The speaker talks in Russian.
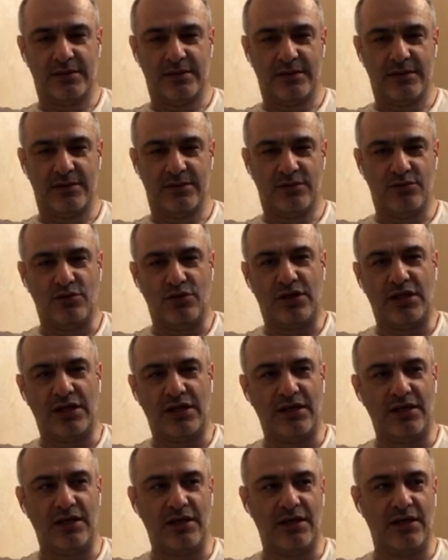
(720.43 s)
Ну, это
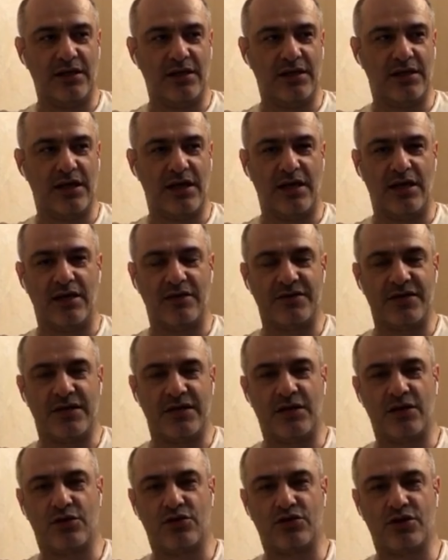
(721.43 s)
и Италия, все,
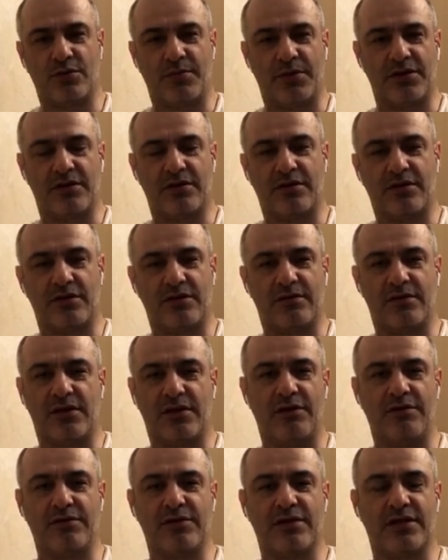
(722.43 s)
наверное, тоже по
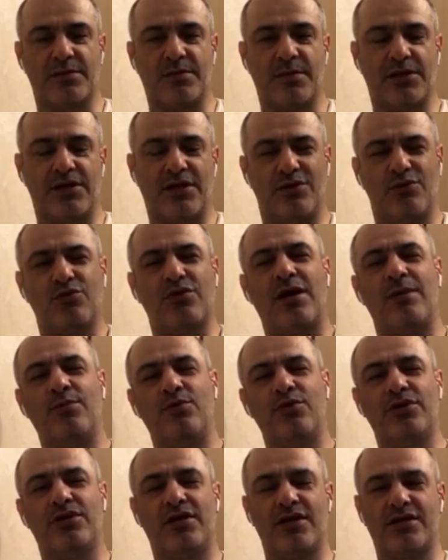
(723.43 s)
телевизор смотрели. Ну, кому
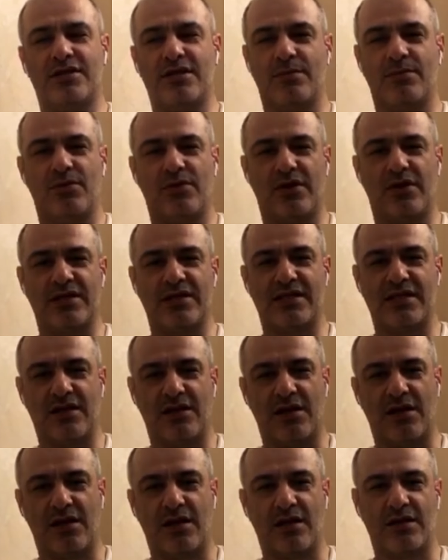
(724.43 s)
интересно было Россия,
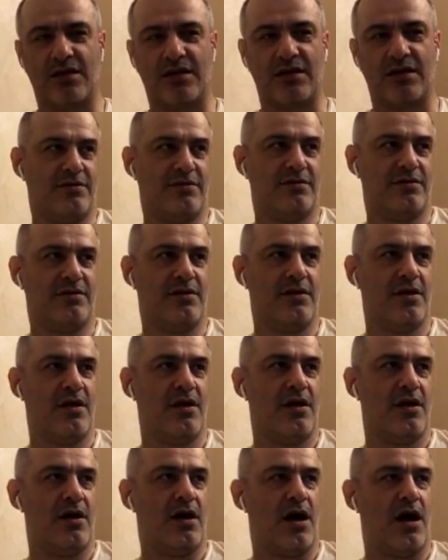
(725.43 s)
Голландия?
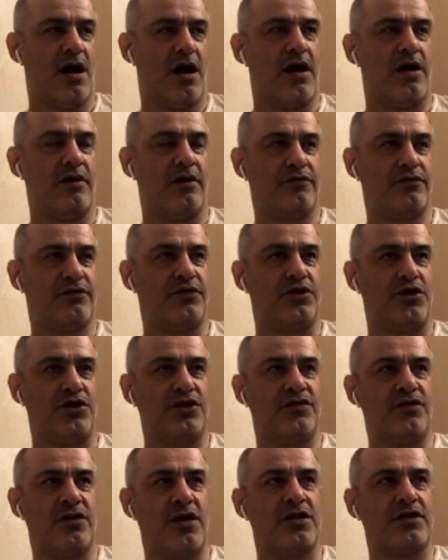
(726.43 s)
А в
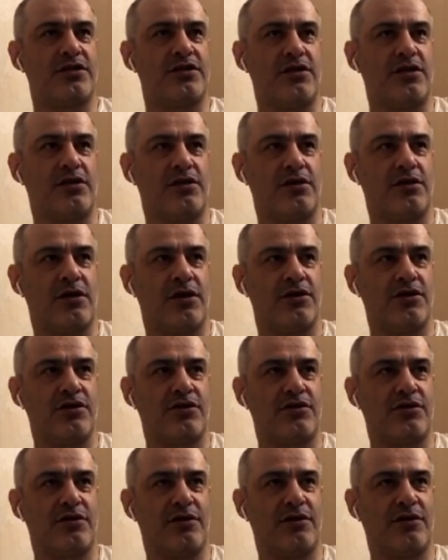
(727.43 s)
2012 это,
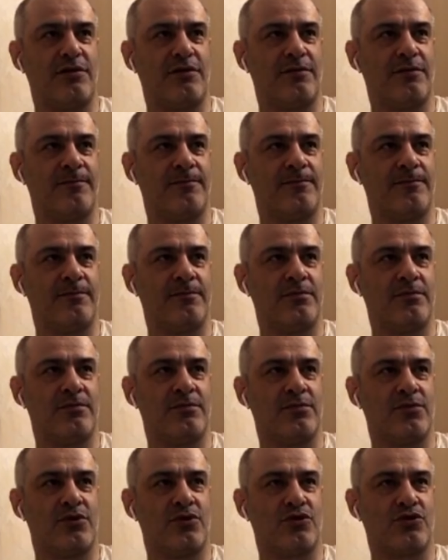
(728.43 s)
конечно,
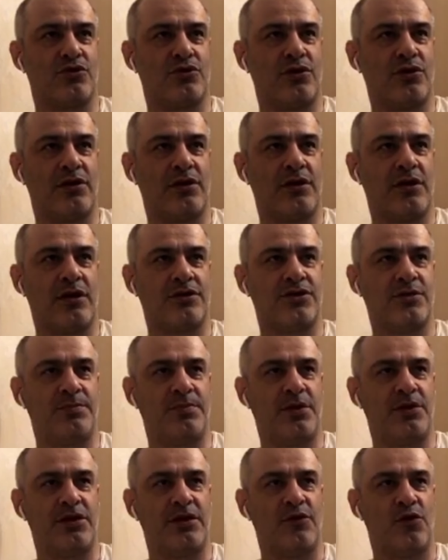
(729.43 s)
то, что я на
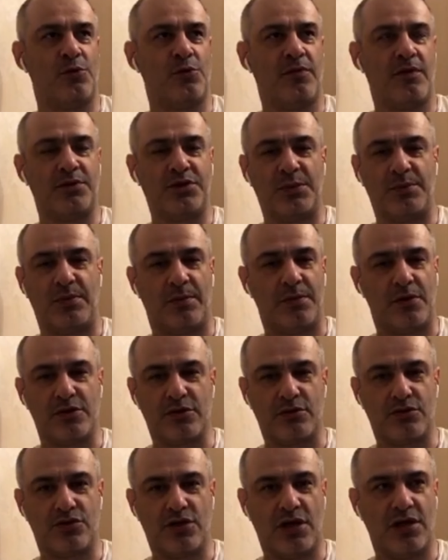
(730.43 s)
чемпионат Европы вообще попал
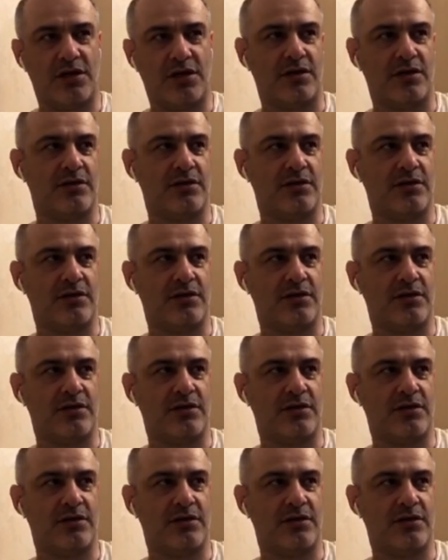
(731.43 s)
случайно.